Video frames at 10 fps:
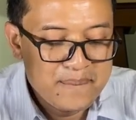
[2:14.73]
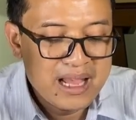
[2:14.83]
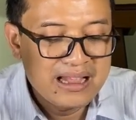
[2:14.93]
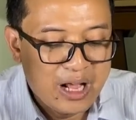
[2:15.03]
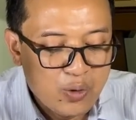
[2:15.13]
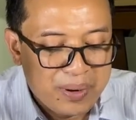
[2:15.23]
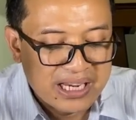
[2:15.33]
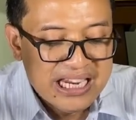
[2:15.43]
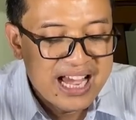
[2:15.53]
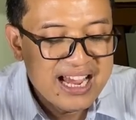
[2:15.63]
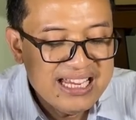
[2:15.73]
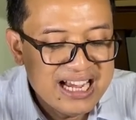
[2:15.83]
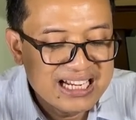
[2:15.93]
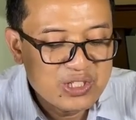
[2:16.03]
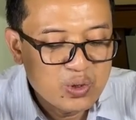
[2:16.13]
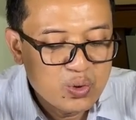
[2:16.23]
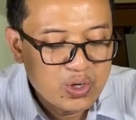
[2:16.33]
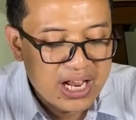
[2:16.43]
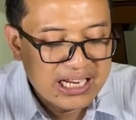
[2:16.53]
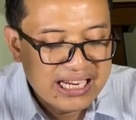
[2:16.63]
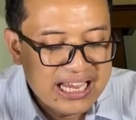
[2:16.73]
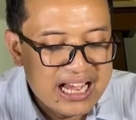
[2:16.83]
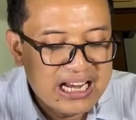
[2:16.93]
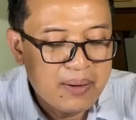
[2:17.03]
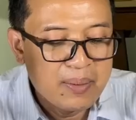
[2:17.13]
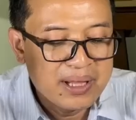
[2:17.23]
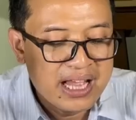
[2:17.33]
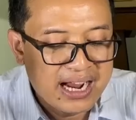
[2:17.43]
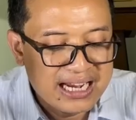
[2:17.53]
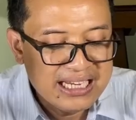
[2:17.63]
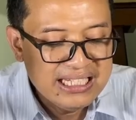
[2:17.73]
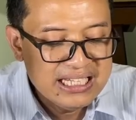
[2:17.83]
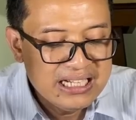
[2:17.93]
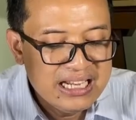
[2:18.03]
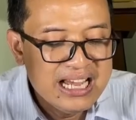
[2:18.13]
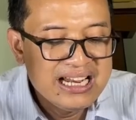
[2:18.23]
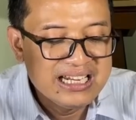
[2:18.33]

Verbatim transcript: Lalu pergilah ia ke seluruh Galilea dan memberitakan Injil